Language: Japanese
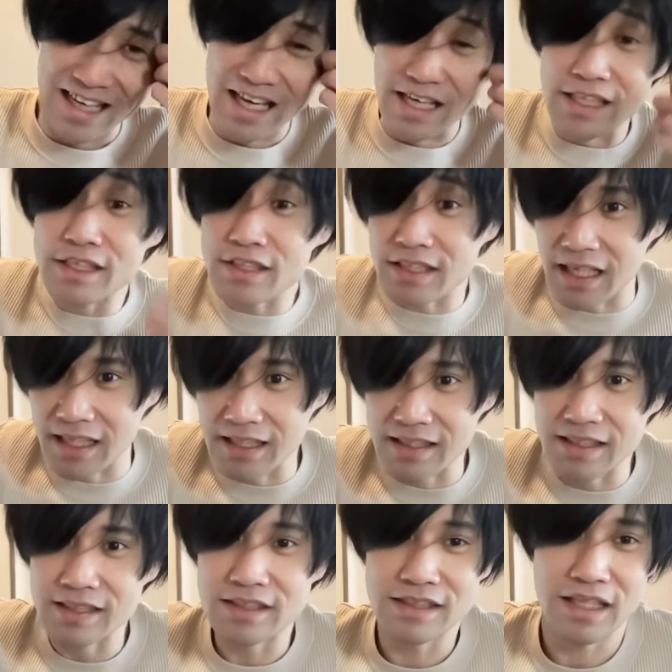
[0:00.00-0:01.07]
えー、5
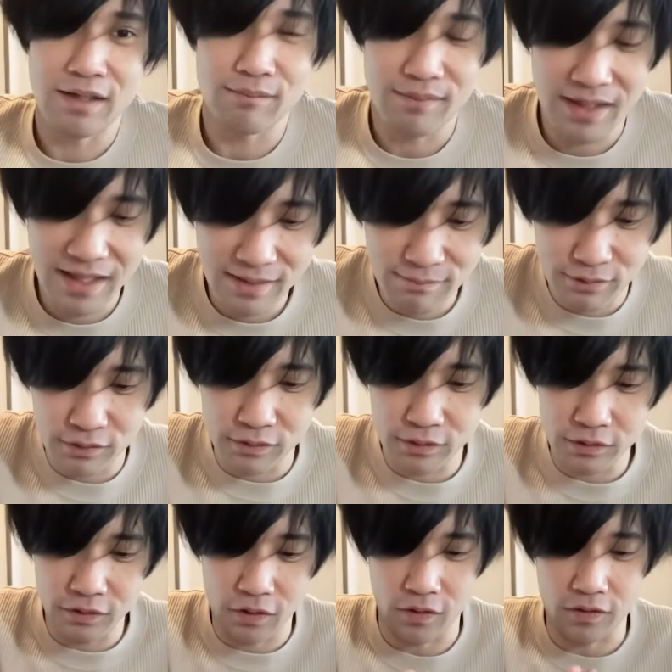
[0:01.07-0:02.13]
日、5日目
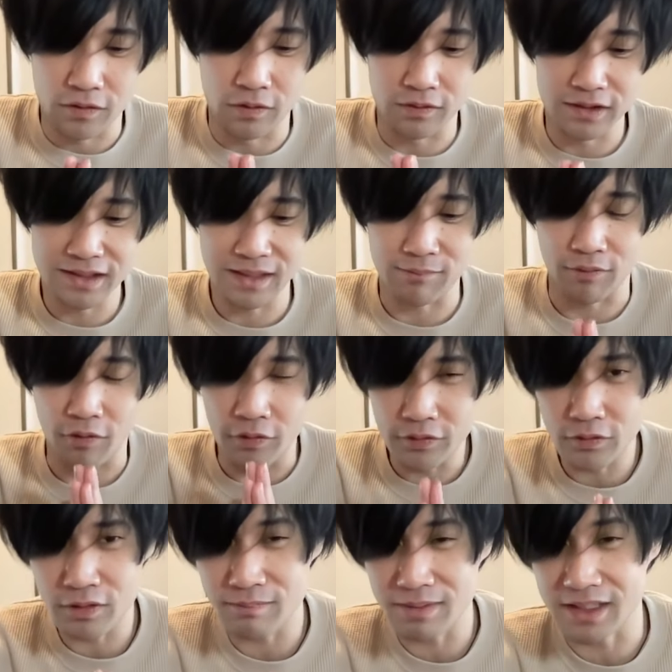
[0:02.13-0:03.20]
分のログインサーブ置い
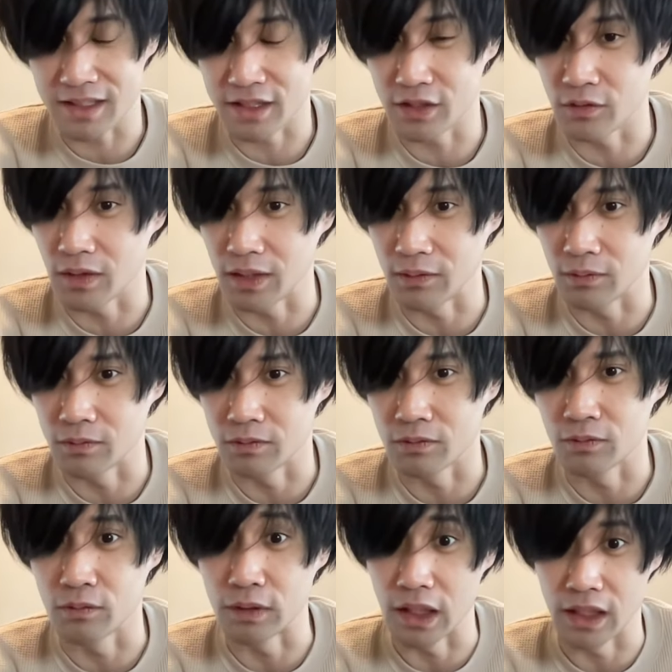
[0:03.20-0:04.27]
ときました。昨日あの、そ
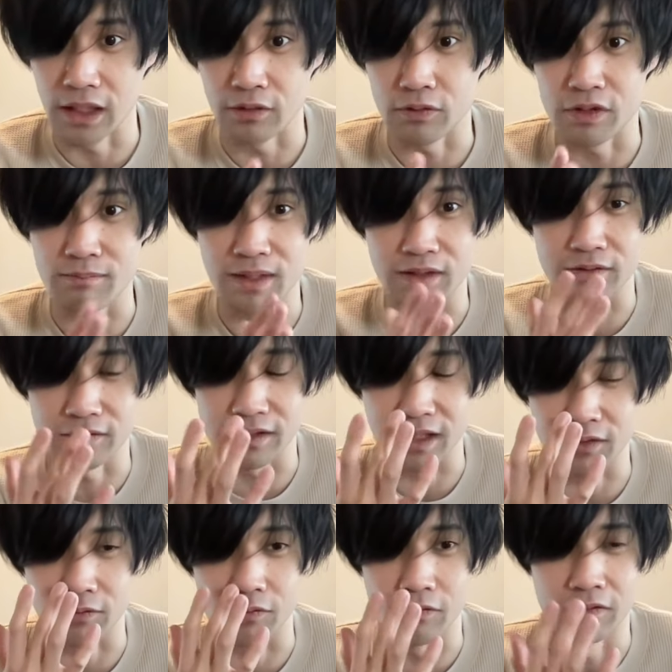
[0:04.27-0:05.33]
の、あれ食いまくって
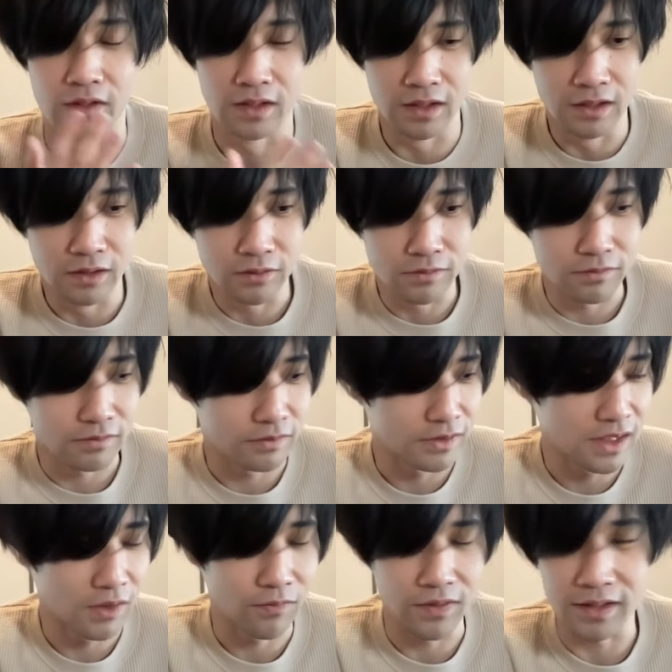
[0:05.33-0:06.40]
あの、食い
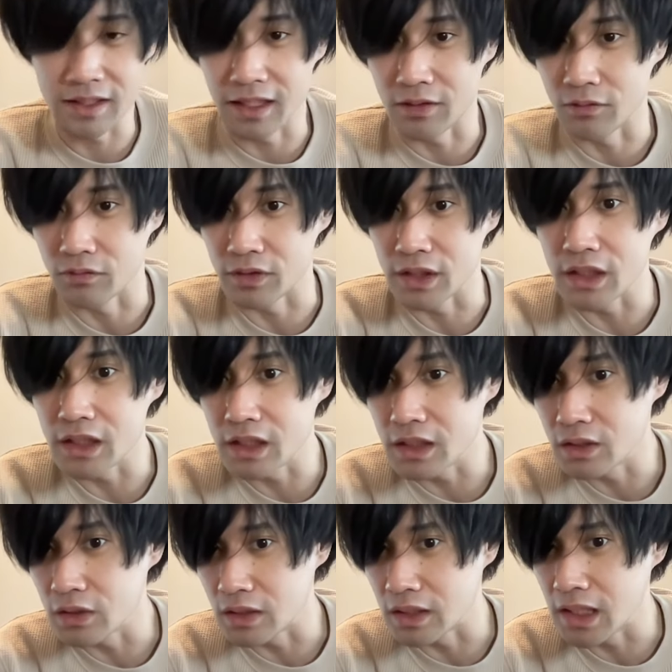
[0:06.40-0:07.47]
倒れであの、い
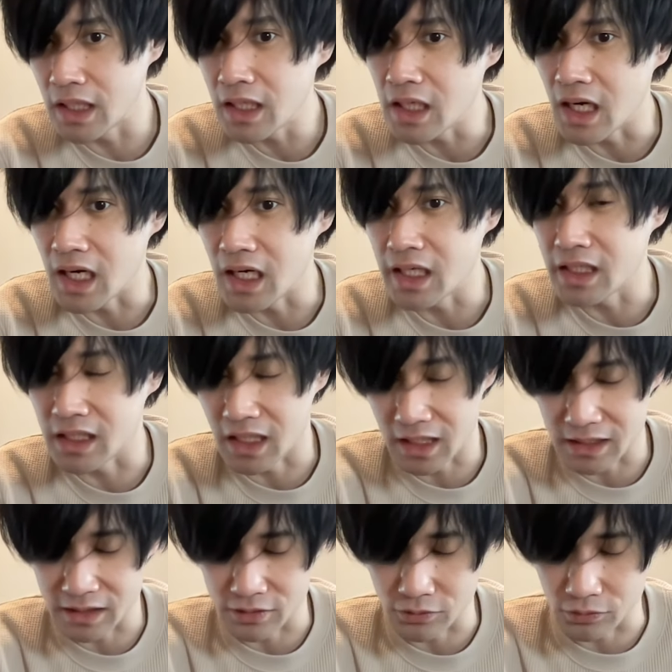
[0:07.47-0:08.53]
いね、あれにあ
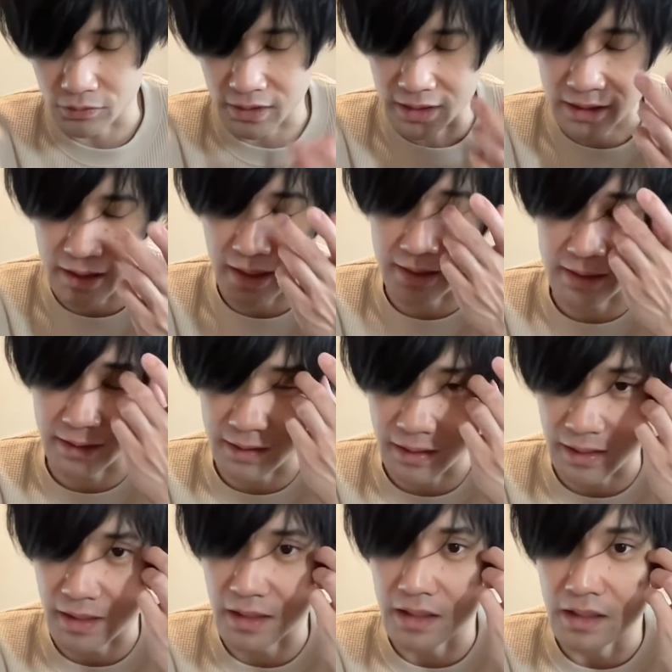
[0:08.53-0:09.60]
れってちょっとできなかったんで、
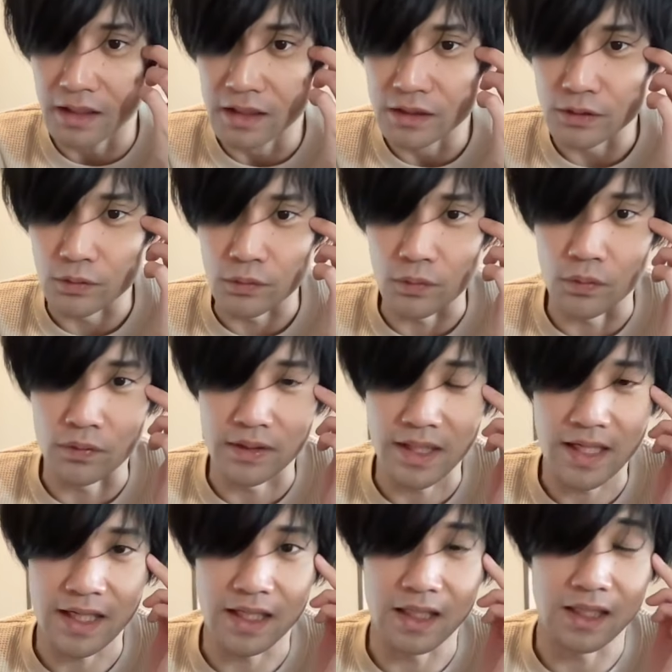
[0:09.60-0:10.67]
はい。そこ
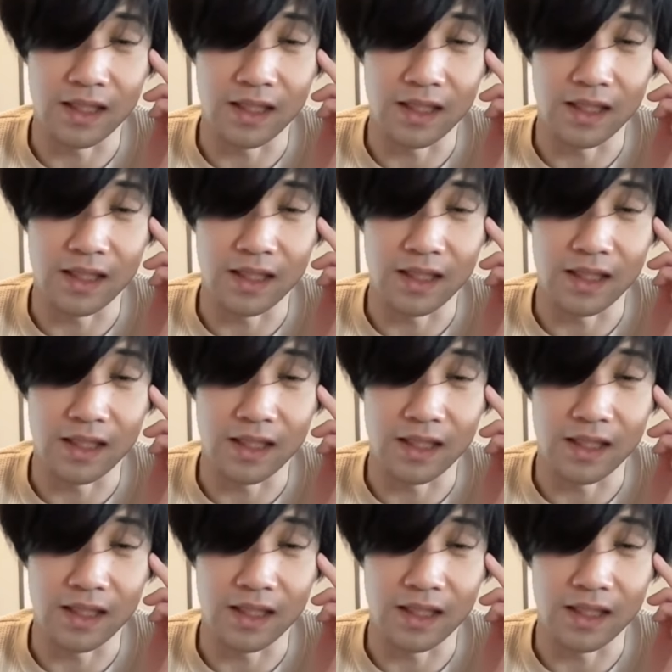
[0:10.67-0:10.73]
で、